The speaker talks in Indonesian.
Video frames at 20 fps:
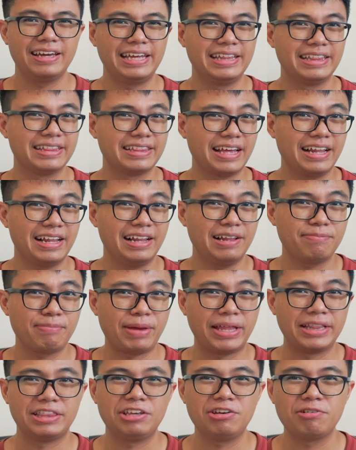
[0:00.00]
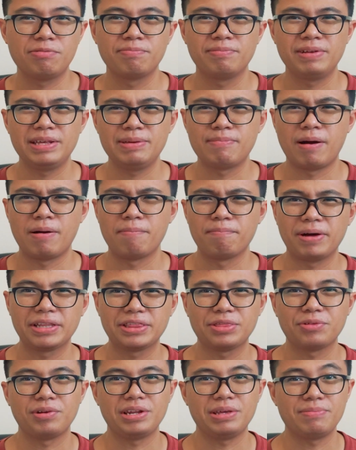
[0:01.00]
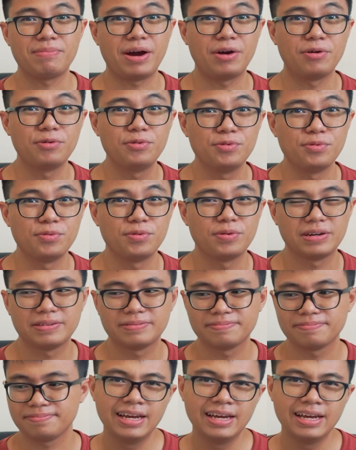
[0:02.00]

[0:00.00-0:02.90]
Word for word: Intel Pentium 5405U